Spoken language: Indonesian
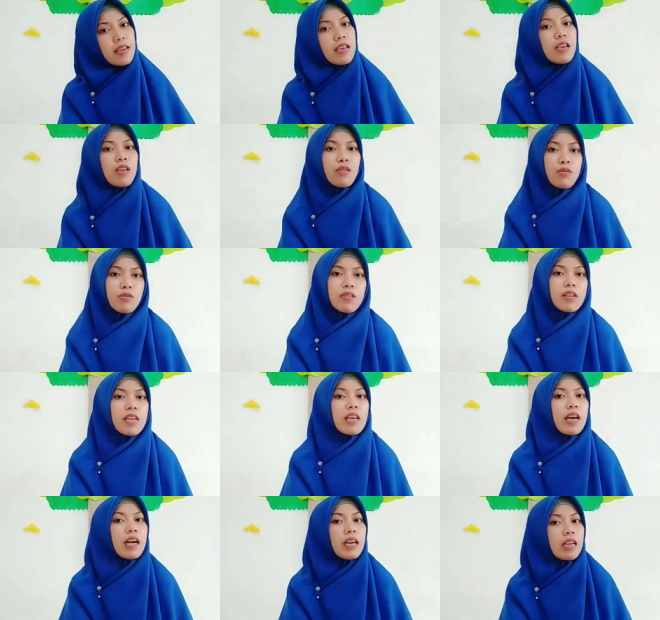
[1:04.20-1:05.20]
itu
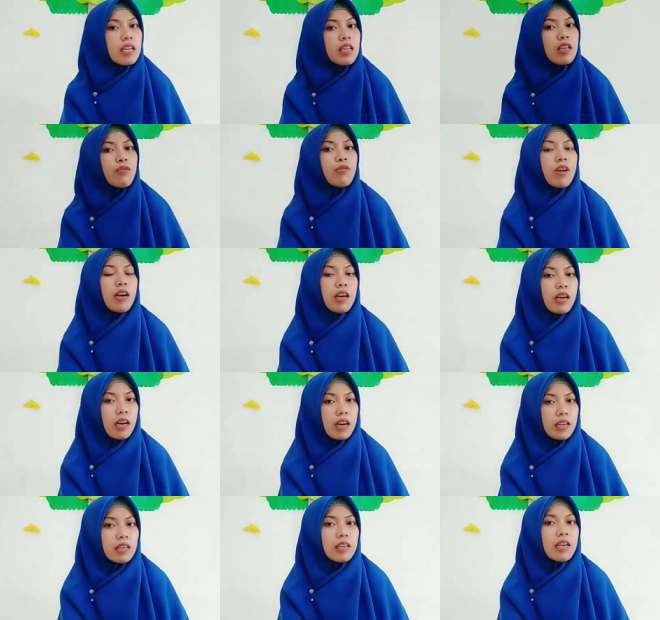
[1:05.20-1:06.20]
seringkali
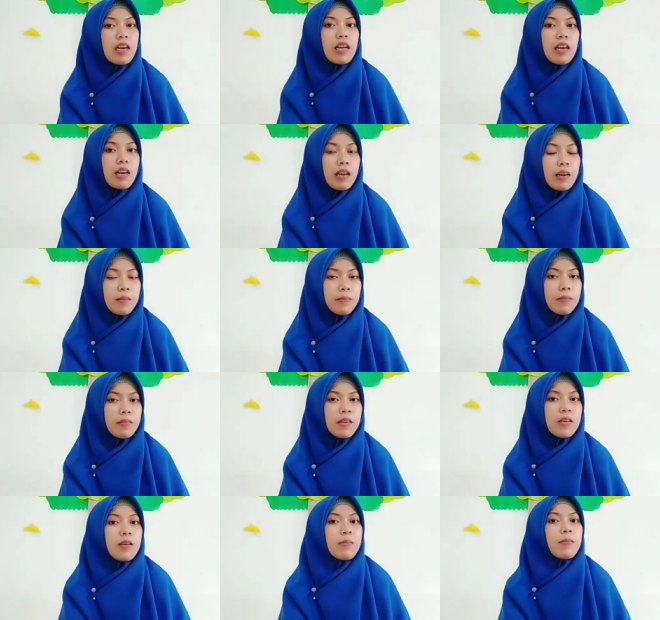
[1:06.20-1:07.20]
digunakan dalam
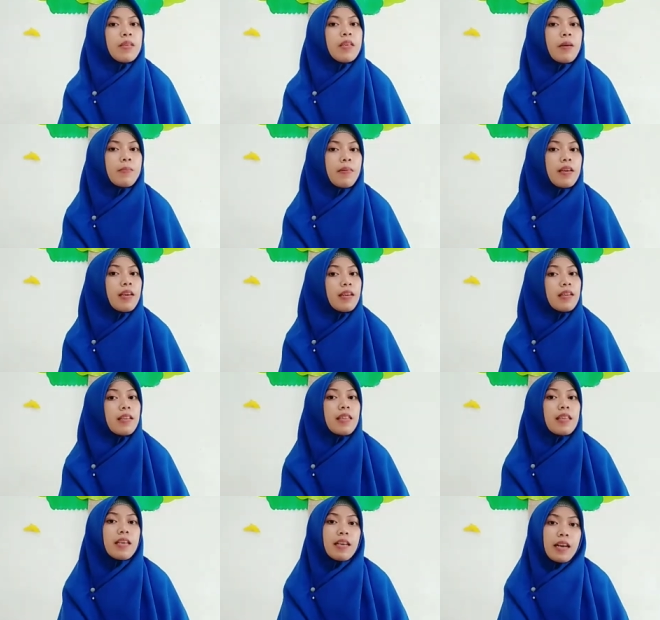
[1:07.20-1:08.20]
penyampaian
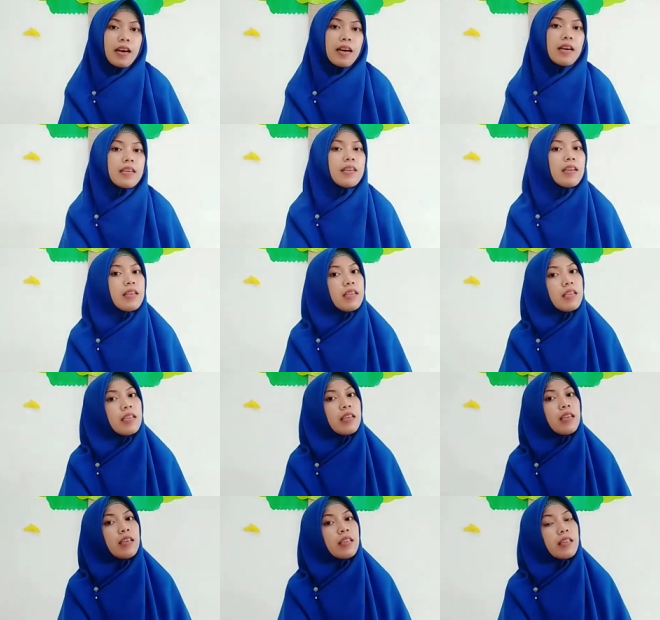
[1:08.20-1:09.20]
ketika ada di
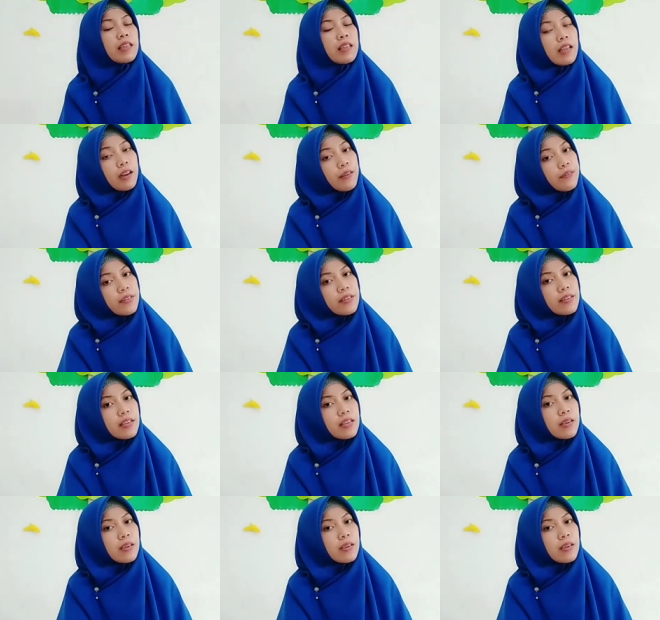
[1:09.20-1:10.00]
televisi